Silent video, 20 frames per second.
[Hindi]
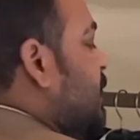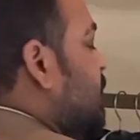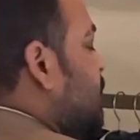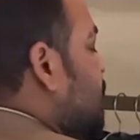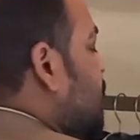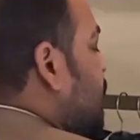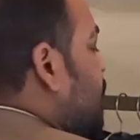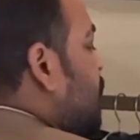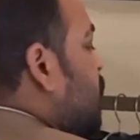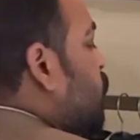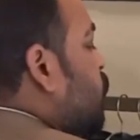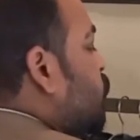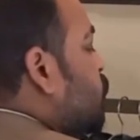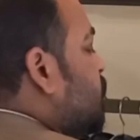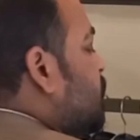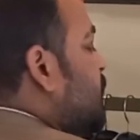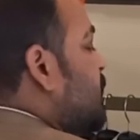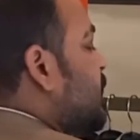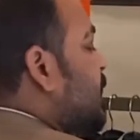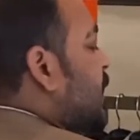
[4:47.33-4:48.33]
इसी में फिर
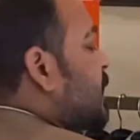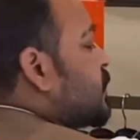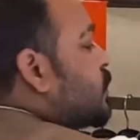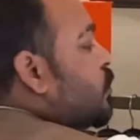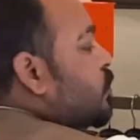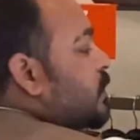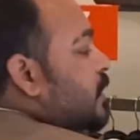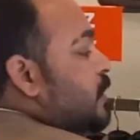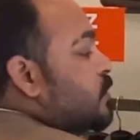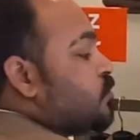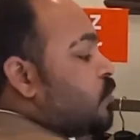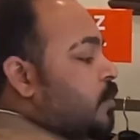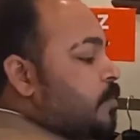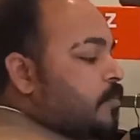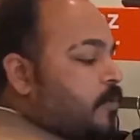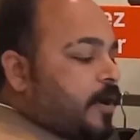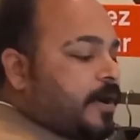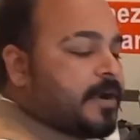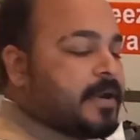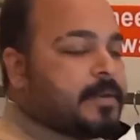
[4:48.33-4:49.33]
कुछ पीस ऐसे होते हैं जो
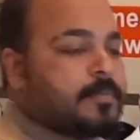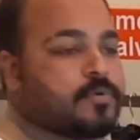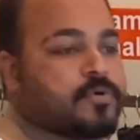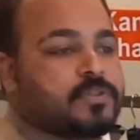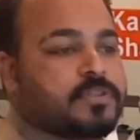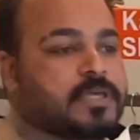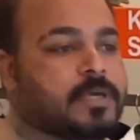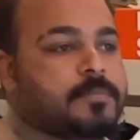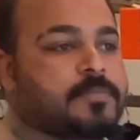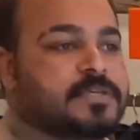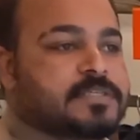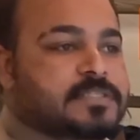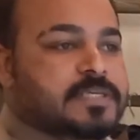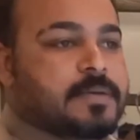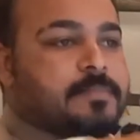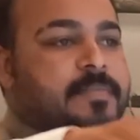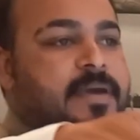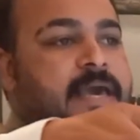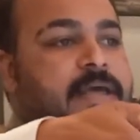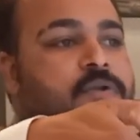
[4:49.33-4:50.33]
एम्ब्रॉयडरी में होते हैं अभी
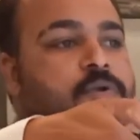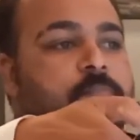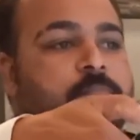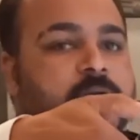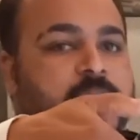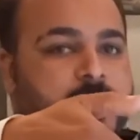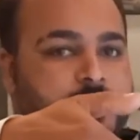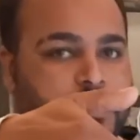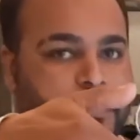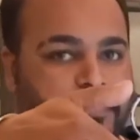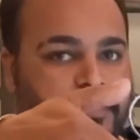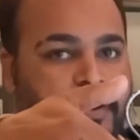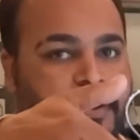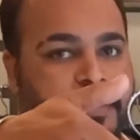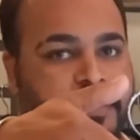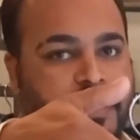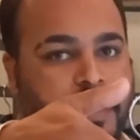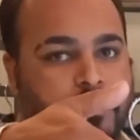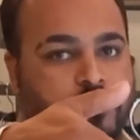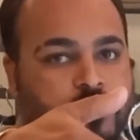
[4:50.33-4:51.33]
इसके बैन और पट्टी की
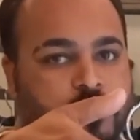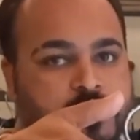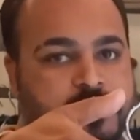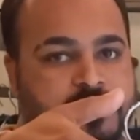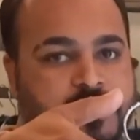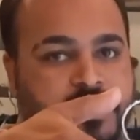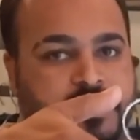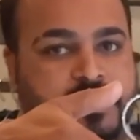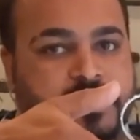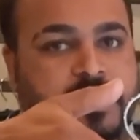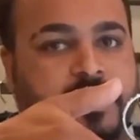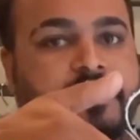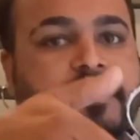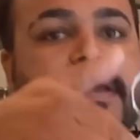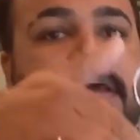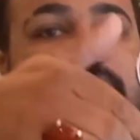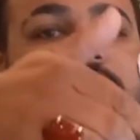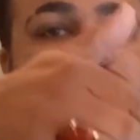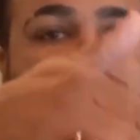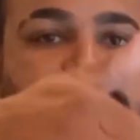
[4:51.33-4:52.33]
एम्ब्रॉयडरी आपको मिल जाती है
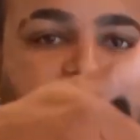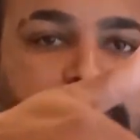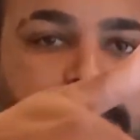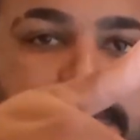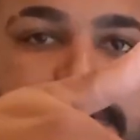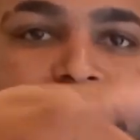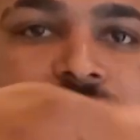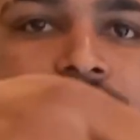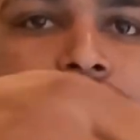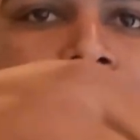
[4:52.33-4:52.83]
ये भी